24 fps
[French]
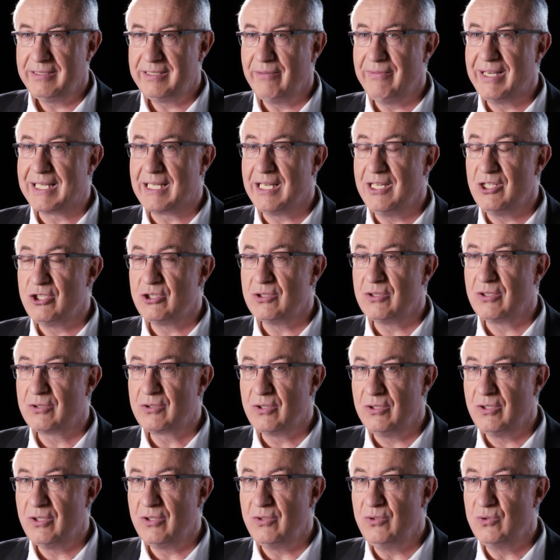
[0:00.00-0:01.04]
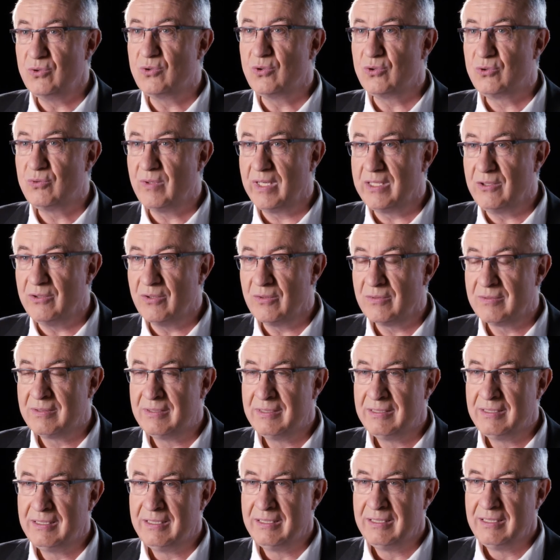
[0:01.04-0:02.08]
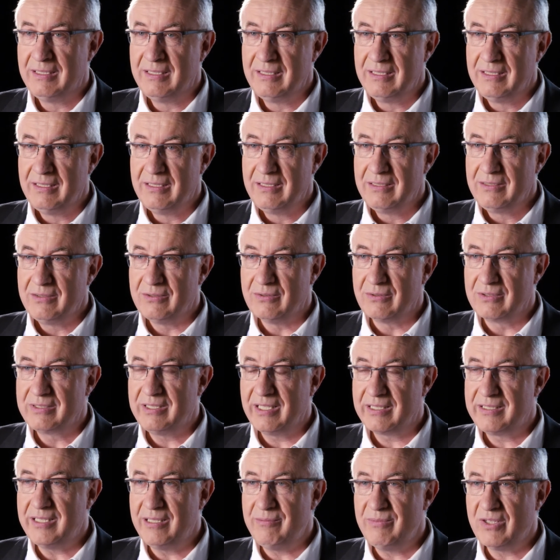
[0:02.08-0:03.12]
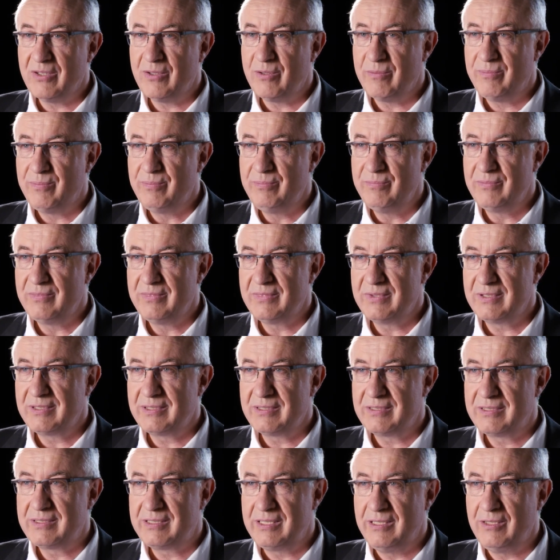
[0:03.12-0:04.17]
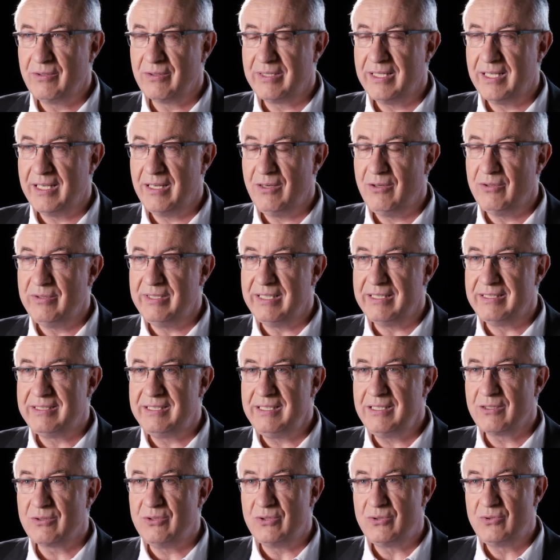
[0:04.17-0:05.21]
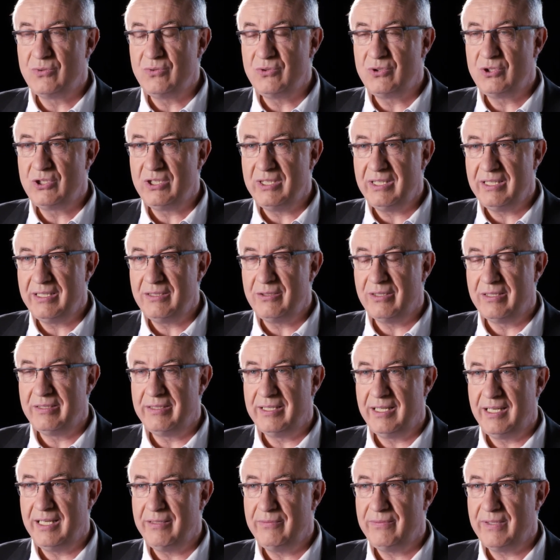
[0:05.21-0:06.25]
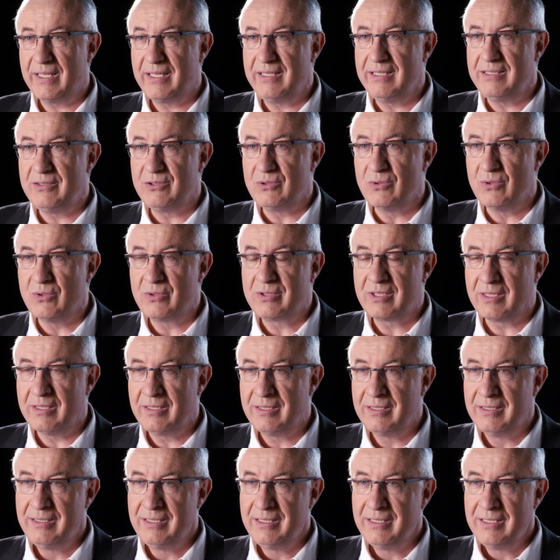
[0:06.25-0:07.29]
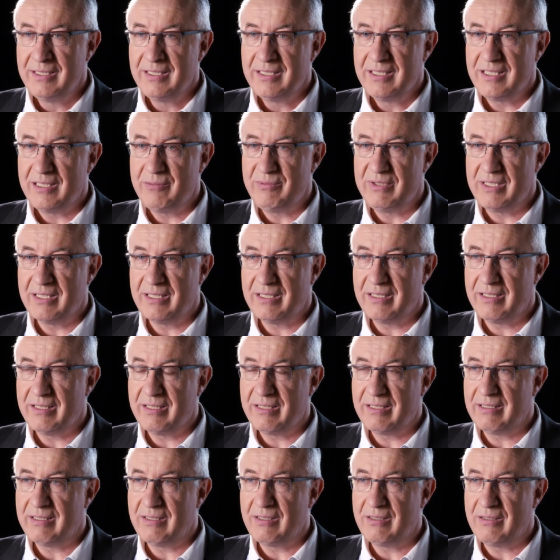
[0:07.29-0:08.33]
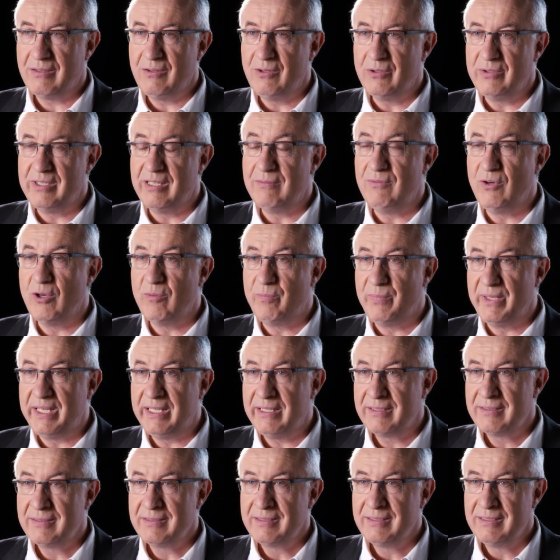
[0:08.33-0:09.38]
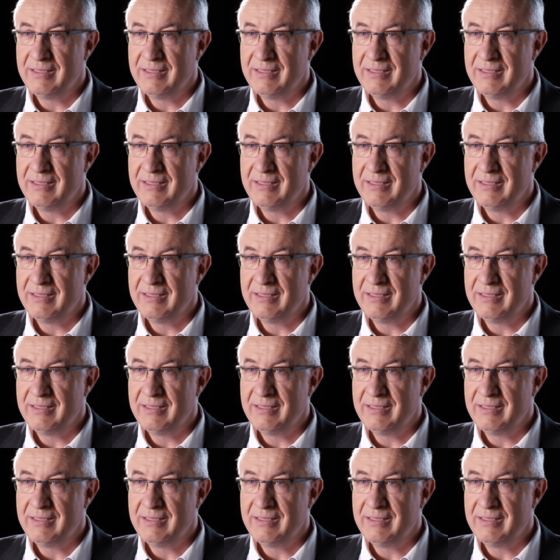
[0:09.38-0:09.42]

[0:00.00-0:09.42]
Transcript: est avec les gens que nous côtoyons. Donc certainement, si on a le désir de toucher, d'aller vers les autres, eh bien, le développer,